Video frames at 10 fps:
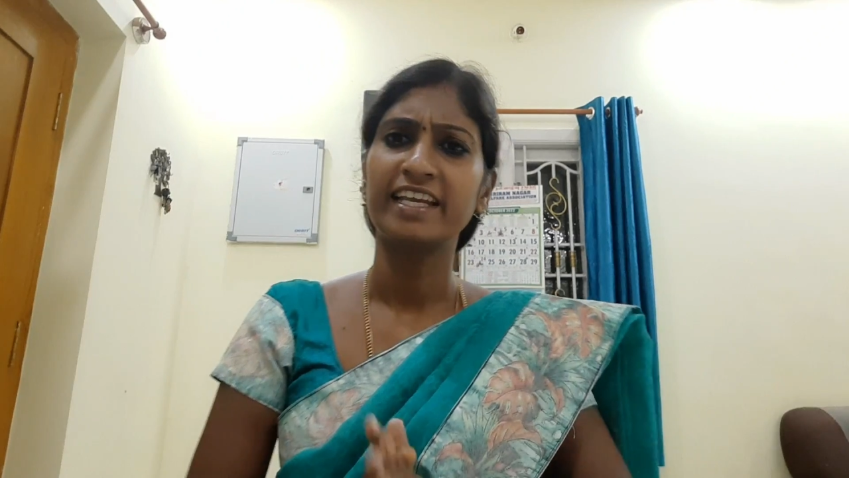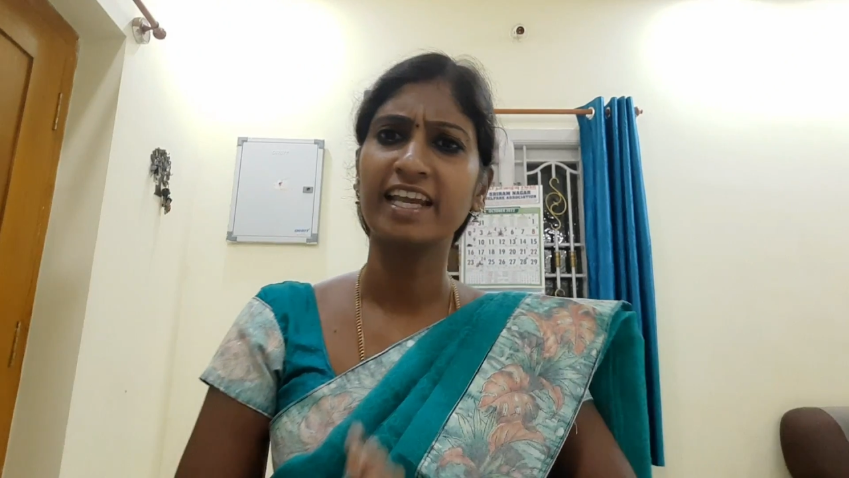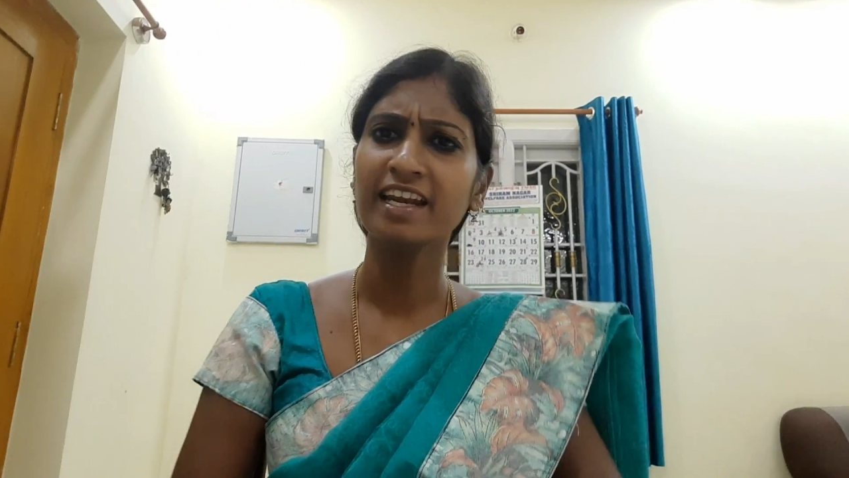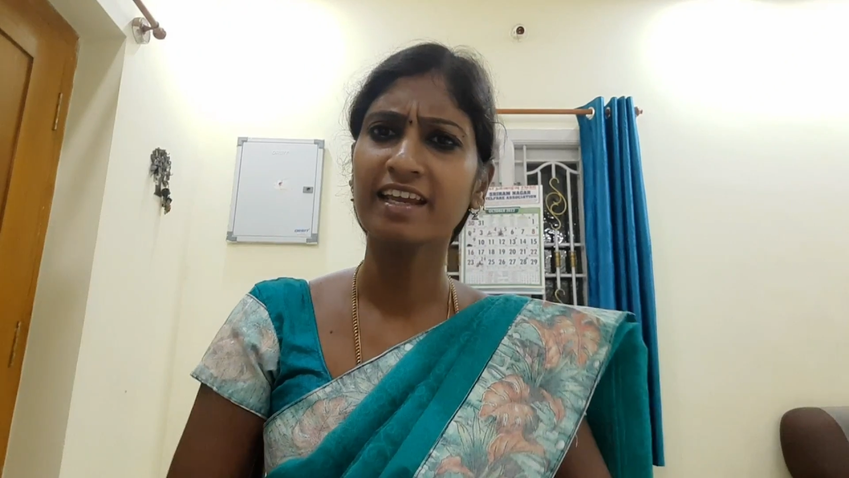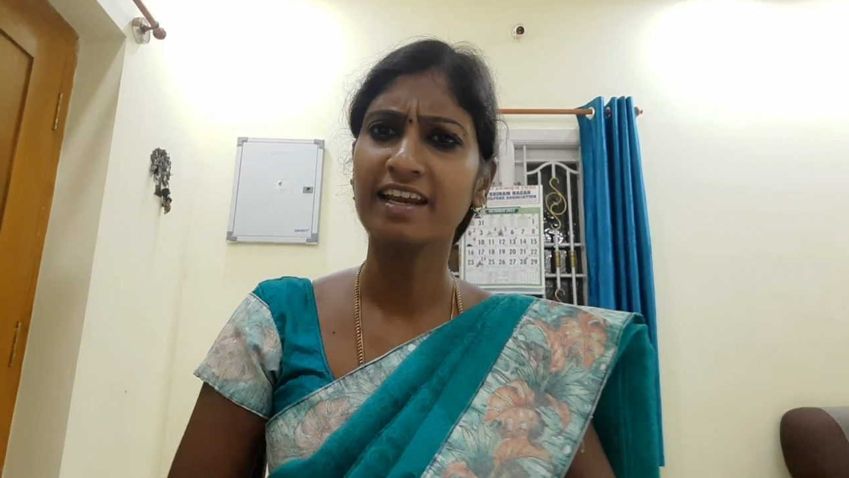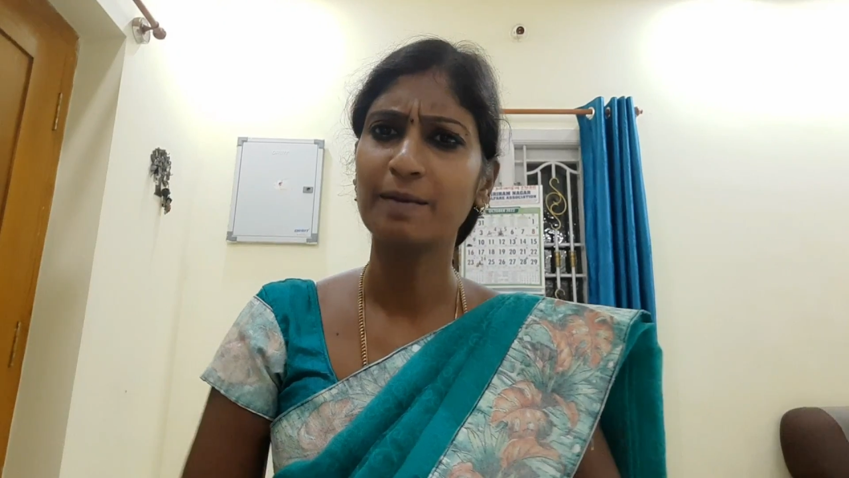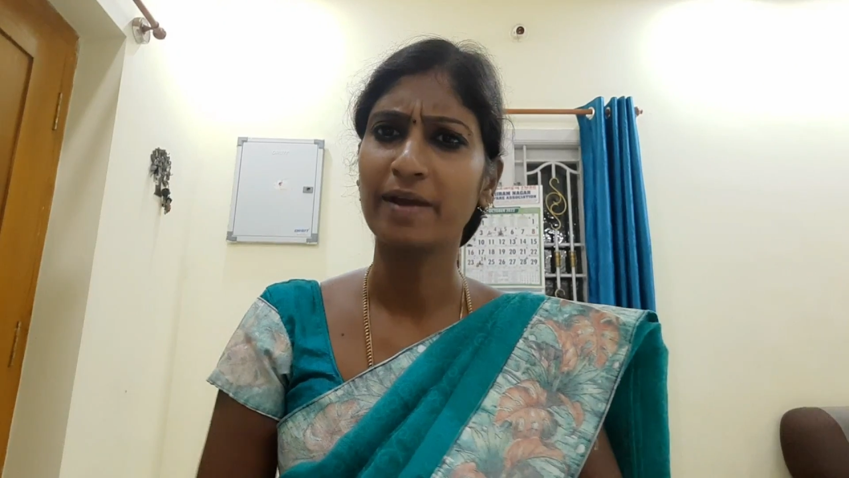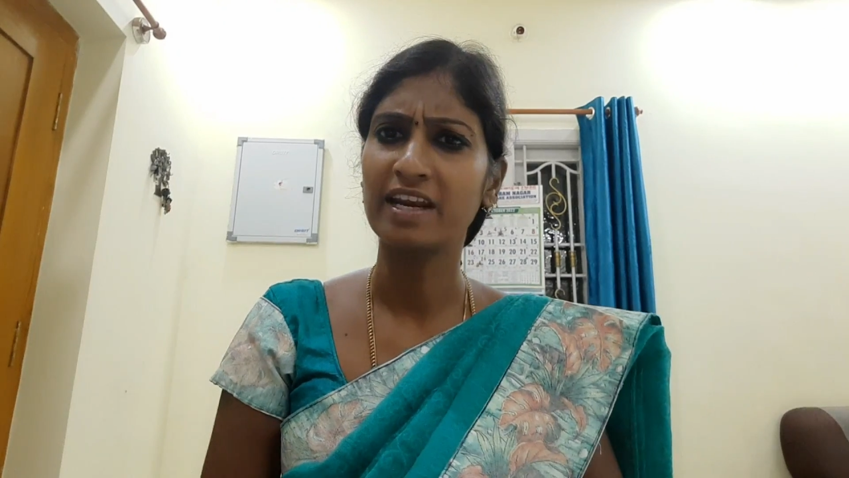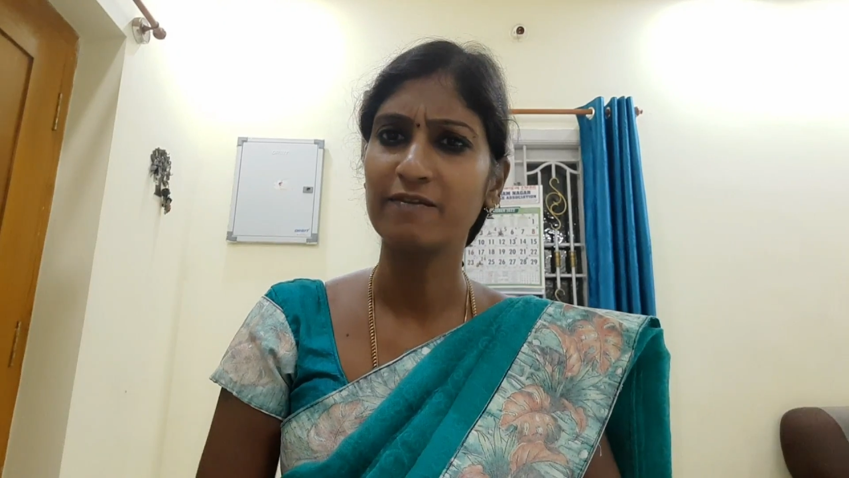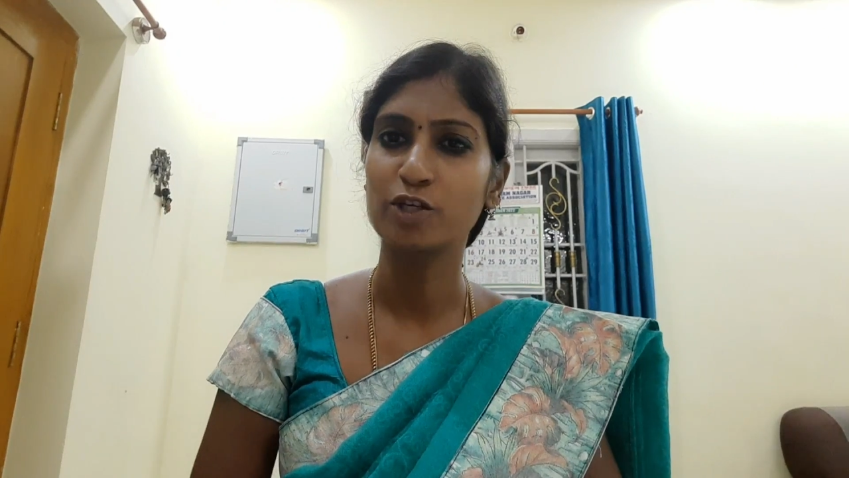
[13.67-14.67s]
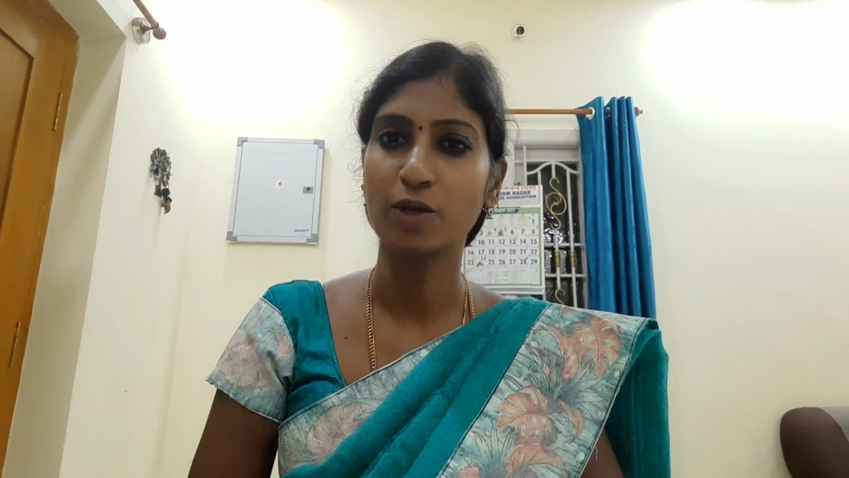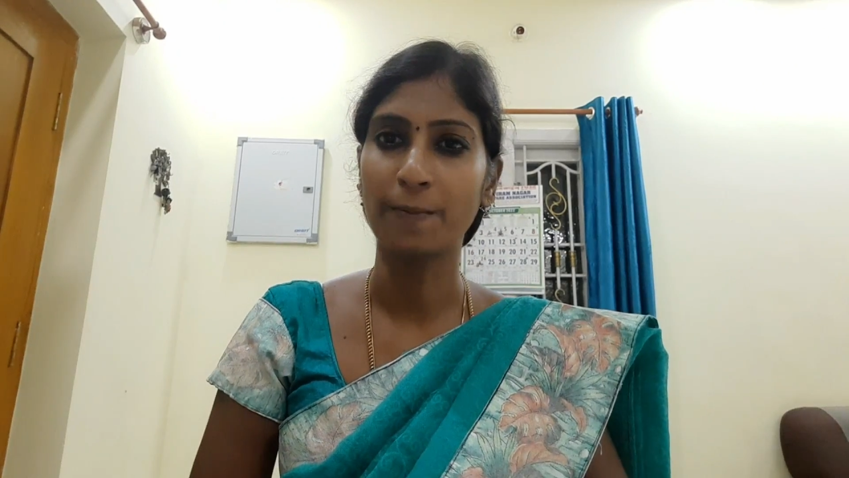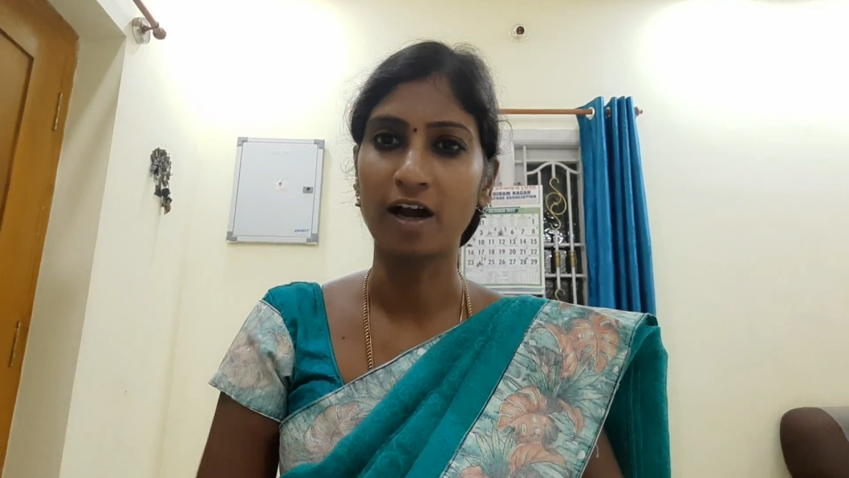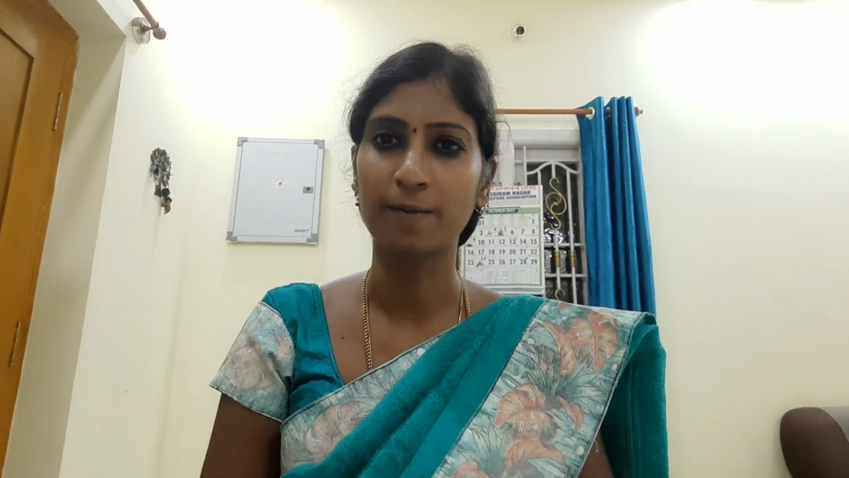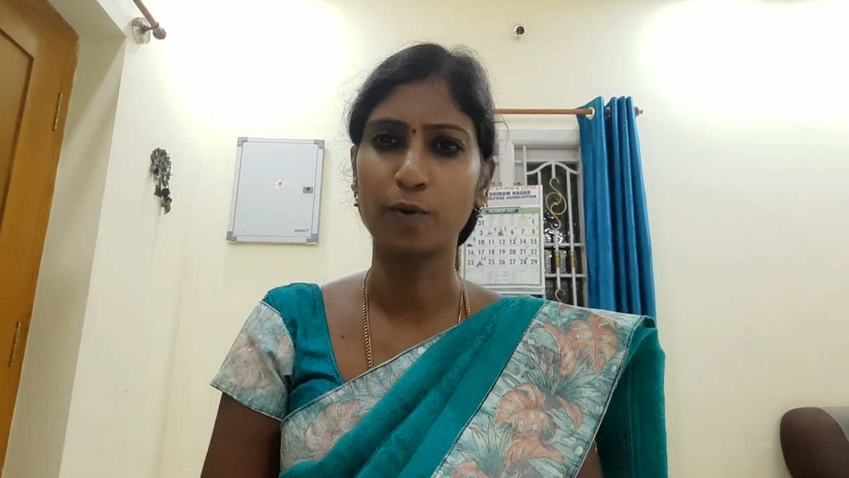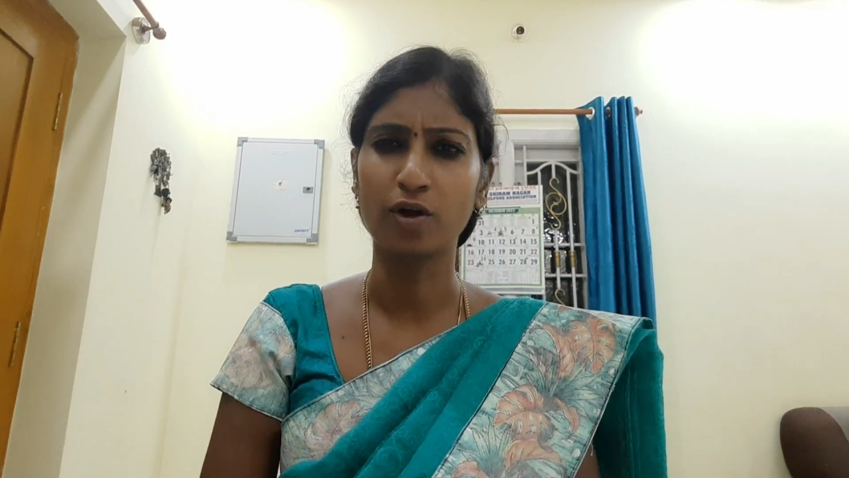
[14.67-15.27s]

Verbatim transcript: இன்னைக்கு நம்ம என்ன விஷயம் பார்க்க